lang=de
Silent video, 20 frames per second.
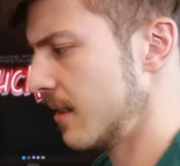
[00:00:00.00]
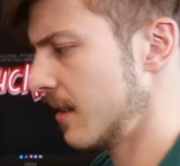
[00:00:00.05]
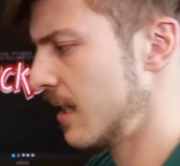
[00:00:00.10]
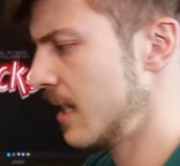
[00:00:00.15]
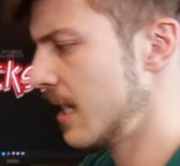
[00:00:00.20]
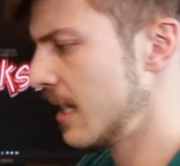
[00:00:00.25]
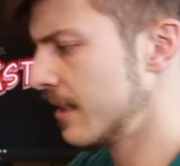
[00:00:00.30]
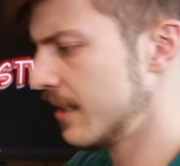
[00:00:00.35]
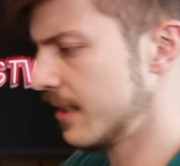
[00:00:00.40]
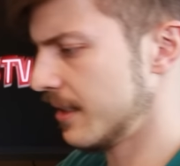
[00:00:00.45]

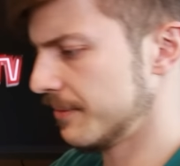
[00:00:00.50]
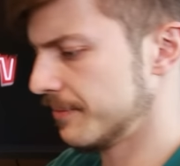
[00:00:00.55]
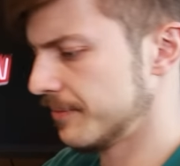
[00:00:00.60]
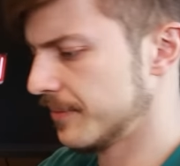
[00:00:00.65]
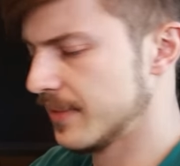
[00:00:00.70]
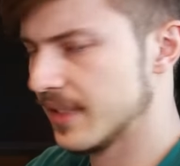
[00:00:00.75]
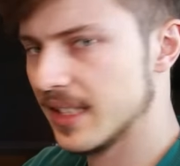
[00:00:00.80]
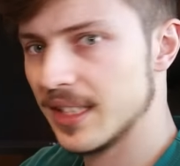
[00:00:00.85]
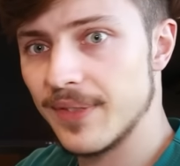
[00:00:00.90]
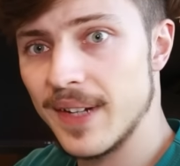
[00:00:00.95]
ja,
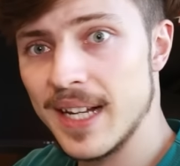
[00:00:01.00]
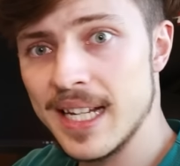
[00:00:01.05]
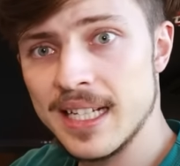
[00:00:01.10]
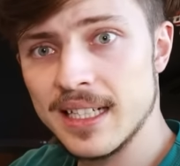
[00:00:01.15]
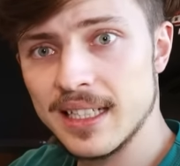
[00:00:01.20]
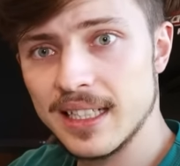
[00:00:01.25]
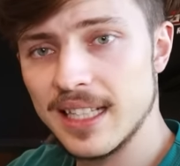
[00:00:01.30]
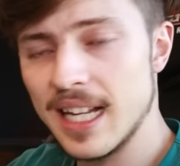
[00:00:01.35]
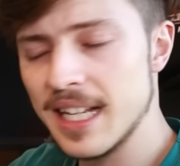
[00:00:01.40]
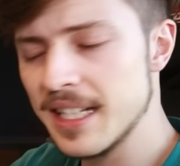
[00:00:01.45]

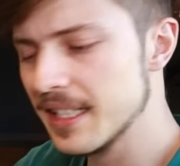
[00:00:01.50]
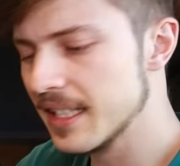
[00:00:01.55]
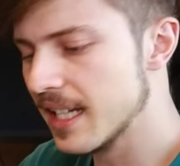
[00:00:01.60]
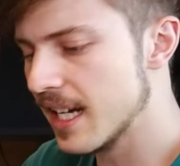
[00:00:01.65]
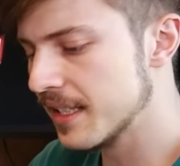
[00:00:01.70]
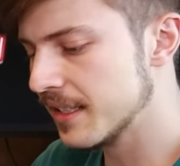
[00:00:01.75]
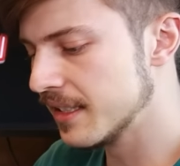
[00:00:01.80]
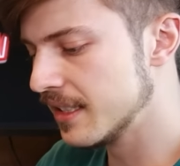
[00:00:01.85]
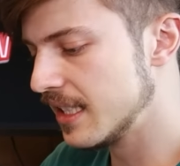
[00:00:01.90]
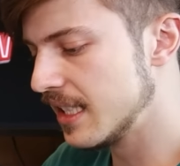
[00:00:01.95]
zwei
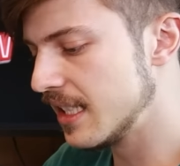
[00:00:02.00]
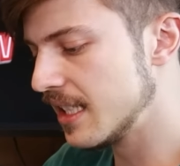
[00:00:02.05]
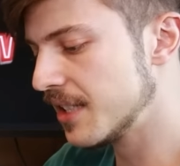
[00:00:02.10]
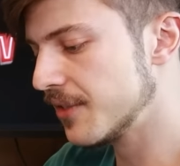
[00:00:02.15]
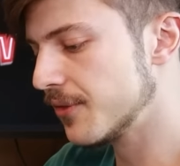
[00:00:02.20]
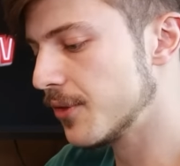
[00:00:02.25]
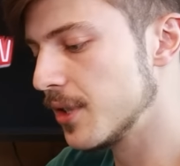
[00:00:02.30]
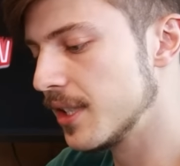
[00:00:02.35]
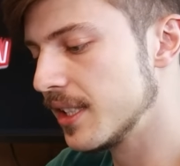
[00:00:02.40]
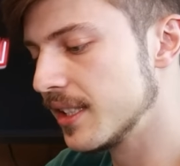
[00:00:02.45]
Kleinigkeiten, die
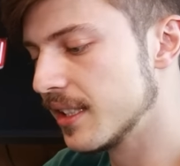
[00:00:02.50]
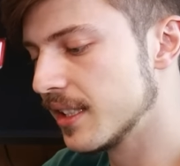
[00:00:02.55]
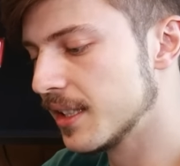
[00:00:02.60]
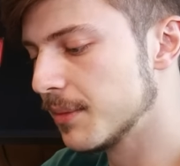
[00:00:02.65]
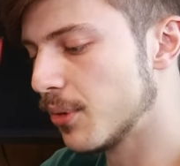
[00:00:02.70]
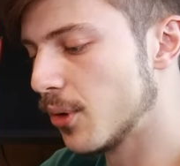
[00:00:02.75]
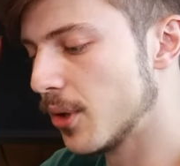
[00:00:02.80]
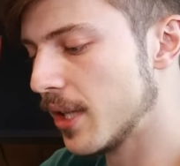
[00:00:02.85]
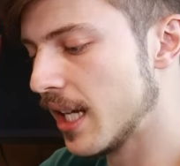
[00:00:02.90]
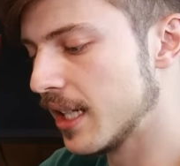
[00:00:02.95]
ich für dieses
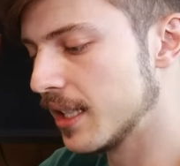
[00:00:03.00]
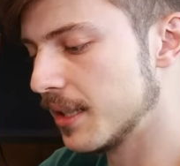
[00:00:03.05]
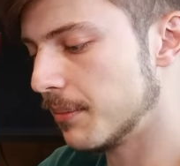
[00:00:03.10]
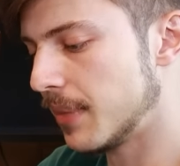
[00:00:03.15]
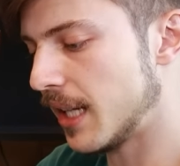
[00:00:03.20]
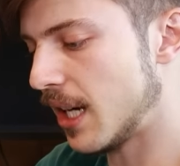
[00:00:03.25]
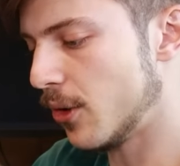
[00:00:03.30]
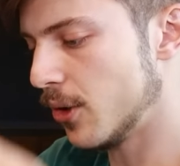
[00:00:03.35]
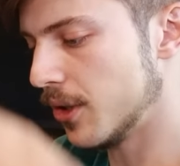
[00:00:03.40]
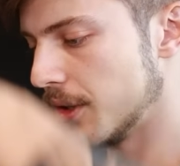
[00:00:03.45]
Projekt
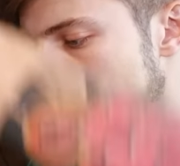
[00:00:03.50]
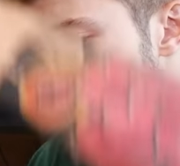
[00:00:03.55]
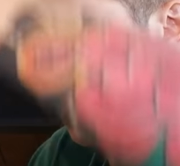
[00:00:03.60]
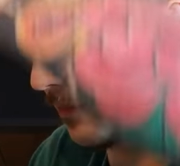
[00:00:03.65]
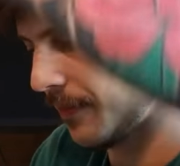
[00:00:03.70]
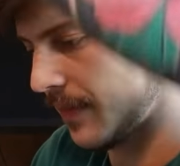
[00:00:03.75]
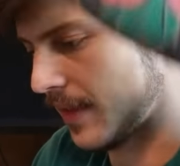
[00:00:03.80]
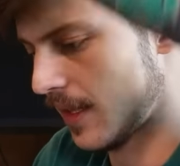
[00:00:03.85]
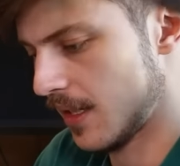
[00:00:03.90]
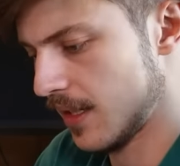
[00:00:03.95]
brauche.
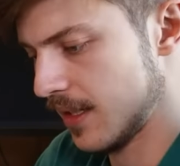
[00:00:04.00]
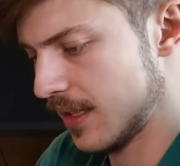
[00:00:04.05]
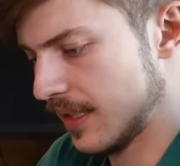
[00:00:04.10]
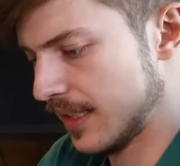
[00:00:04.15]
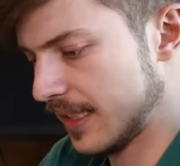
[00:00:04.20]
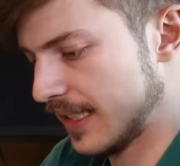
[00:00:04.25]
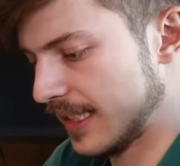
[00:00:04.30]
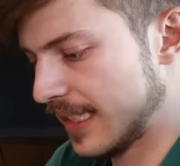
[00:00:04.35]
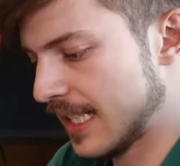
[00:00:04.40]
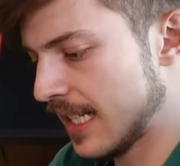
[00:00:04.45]

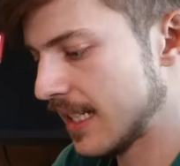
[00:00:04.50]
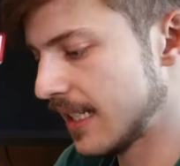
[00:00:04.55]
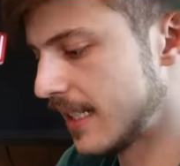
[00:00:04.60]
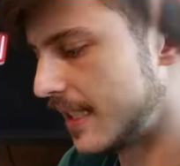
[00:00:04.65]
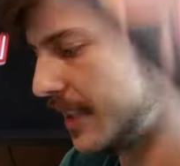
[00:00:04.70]
Zack.